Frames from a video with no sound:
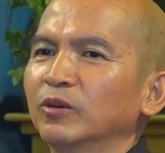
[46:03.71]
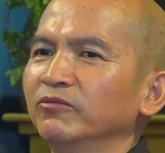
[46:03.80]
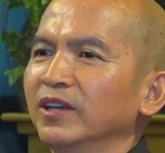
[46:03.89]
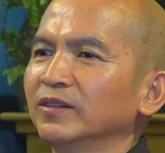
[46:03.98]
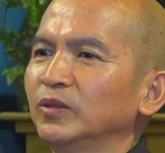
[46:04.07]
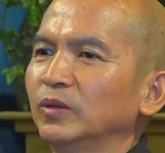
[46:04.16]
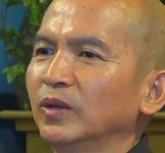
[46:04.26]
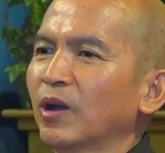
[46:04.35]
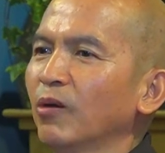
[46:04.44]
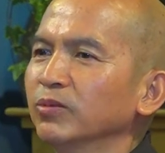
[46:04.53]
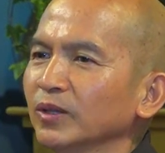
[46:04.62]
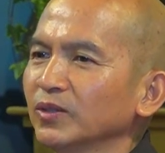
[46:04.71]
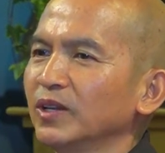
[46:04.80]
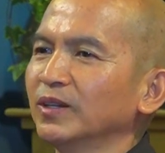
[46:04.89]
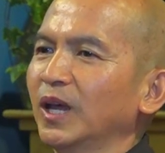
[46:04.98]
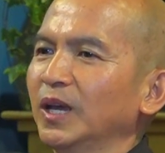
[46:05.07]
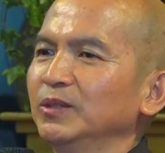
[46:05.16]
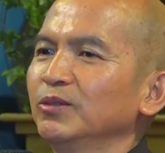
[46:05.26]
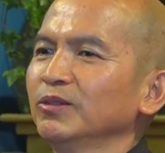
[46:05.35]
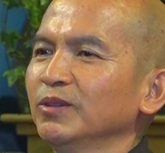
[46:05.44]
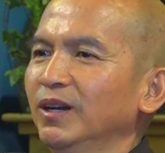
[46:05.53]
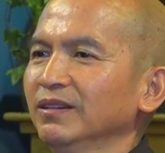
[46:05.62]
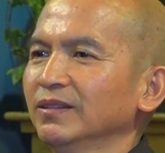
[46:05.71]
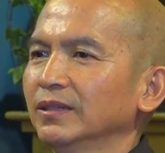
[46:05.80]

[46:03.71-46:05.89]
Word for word: việc không có tiền lệ trước đó.